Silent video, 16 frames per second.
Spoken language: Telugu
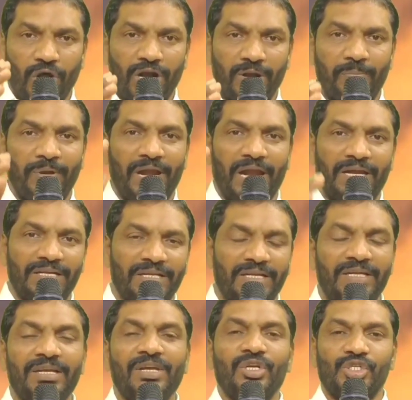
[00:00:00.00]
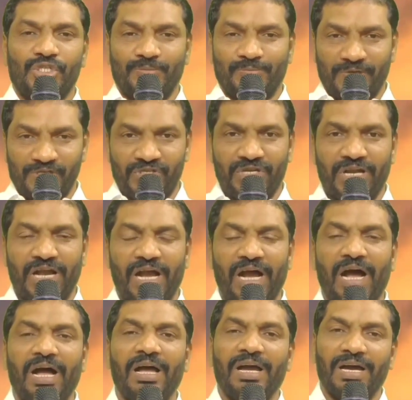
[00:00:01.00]
గొర్రెపిల్లని
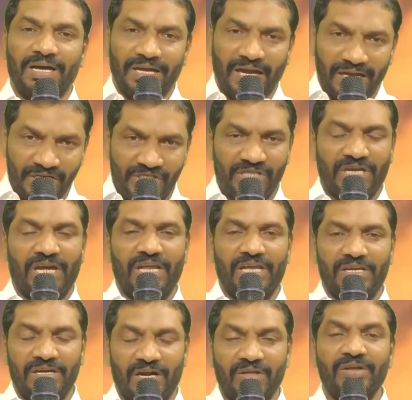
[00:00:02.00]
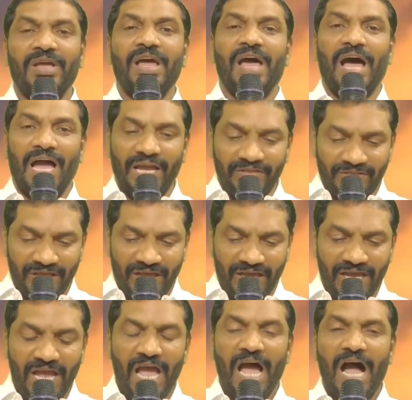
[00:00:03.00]
స్పష్టంగా గ్రహించగలిగినాడు అయితే
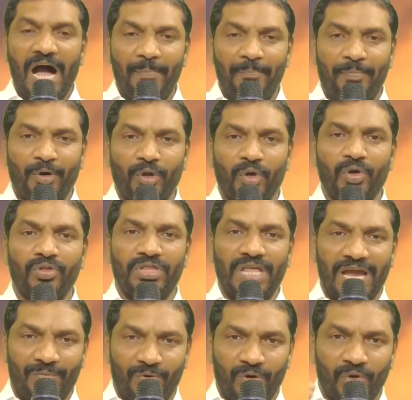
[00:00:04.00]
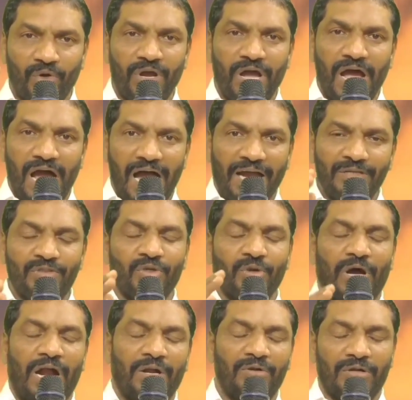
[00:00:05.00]
అప్పుడు దేవుడు
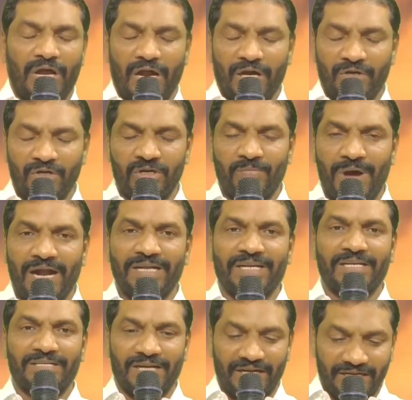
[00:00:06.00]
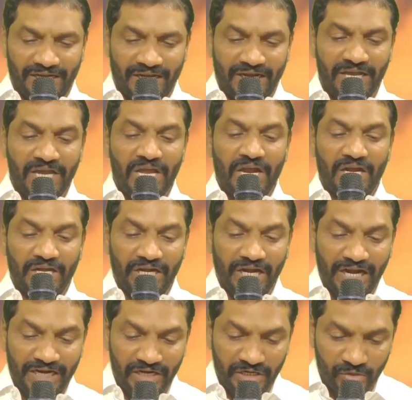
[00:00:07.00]
ఆయనతో అంటున్న మాట ఏంటంటే
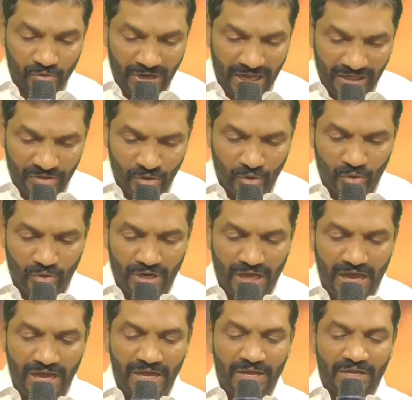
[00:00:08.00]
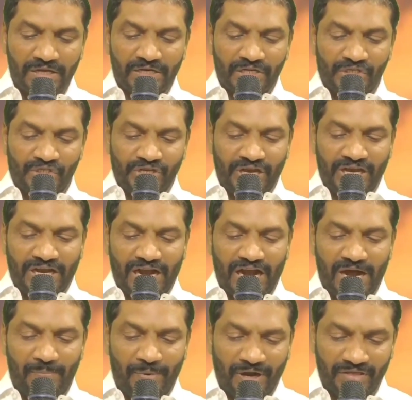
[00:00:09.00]
నేడు నువ్వు నాతో కూడా
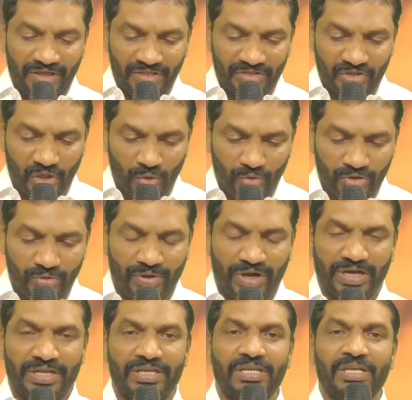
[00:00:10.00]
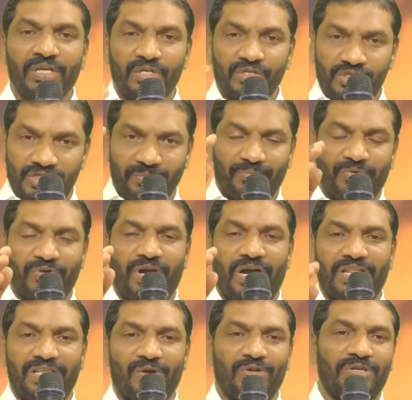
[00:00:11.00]
నిశ్చయంగా పరదేశంలో ఉంది అని
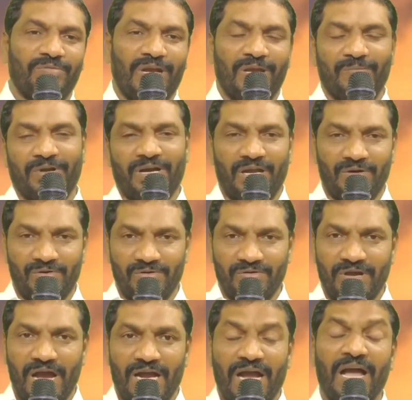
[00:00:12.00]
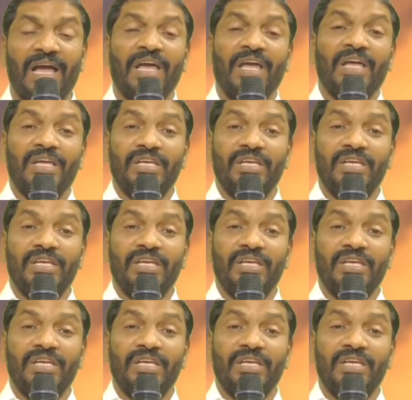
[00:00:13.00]
చెప్తున్నాడు దేవునికి మహిమ కలుగును గాక